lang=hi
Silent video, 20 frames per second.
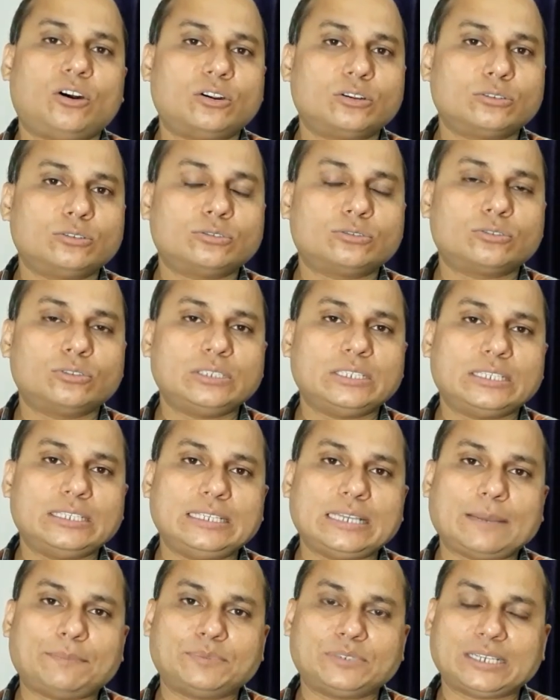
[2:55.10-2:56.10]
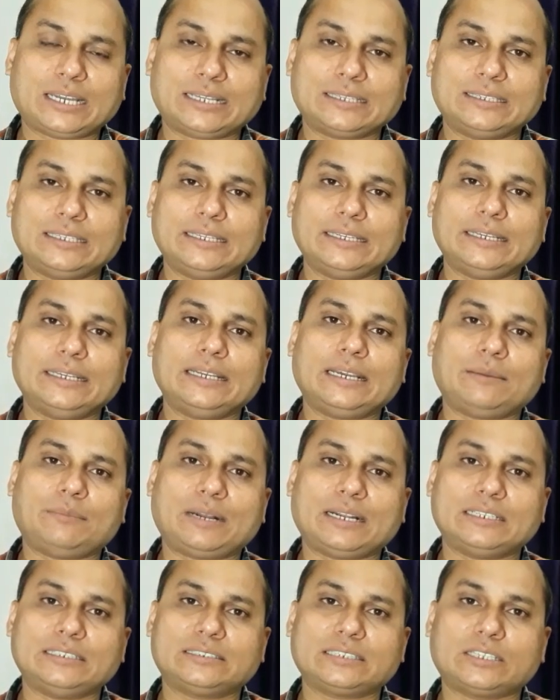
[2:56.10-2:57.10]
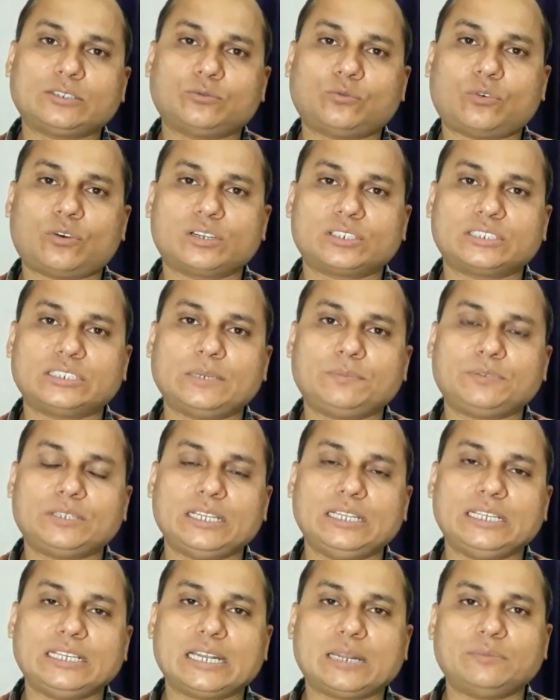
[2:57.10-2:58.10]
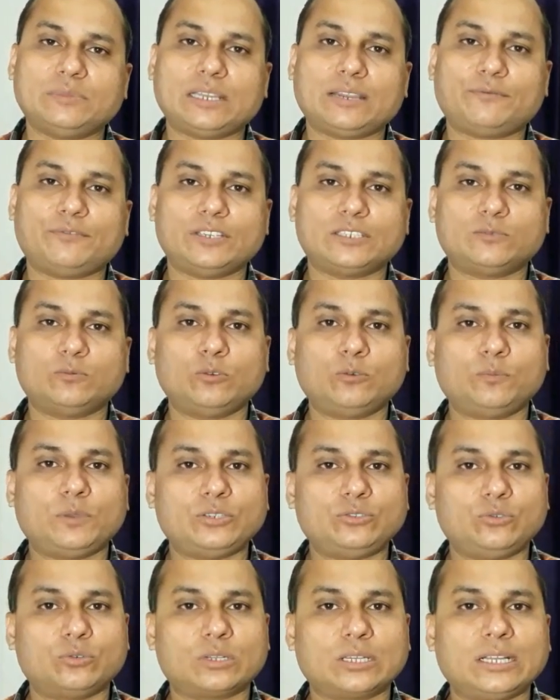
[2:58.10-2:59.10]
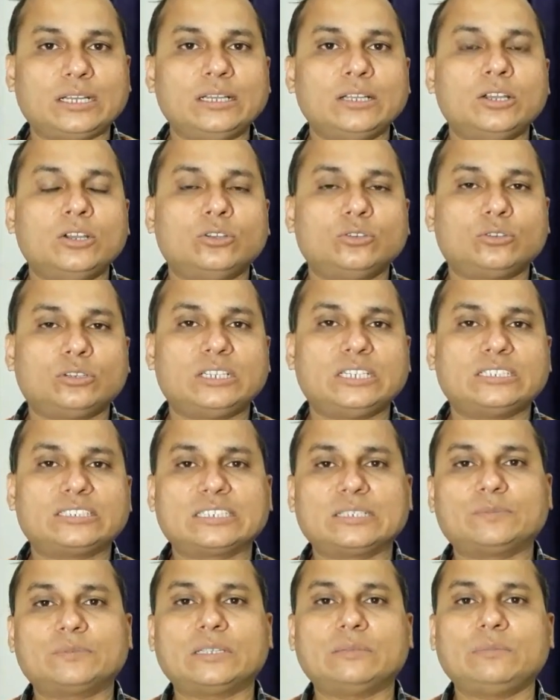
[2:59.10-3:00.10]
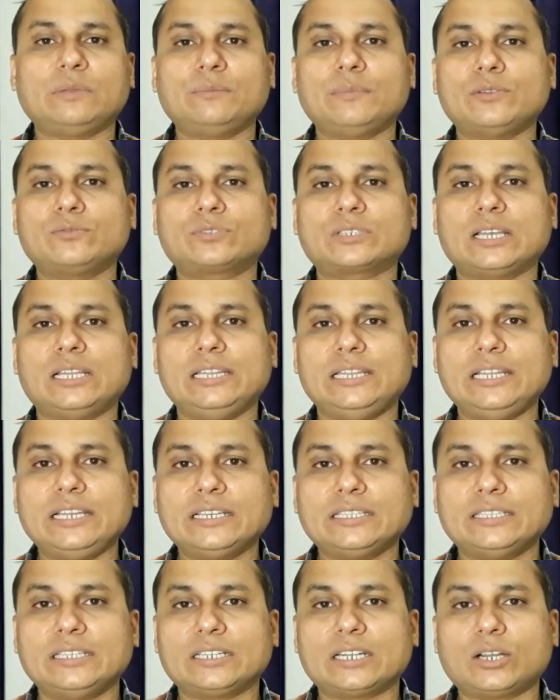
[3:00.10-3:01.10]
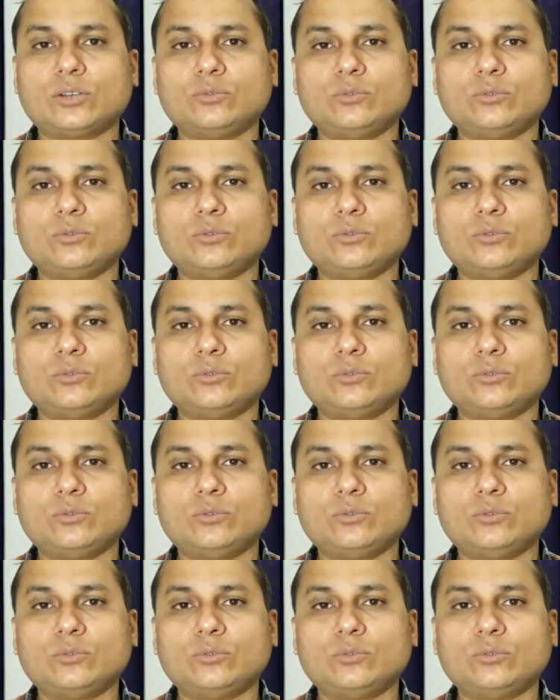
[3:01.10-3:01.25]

और दोस्तों यदि आप चाहते हैं हमारे साथ व्हाट्सएप टेलीग्राम या फेसबुक पे जुड़ना तो डिस्क्रिप्शन में मैं उसका लिंक दे रहा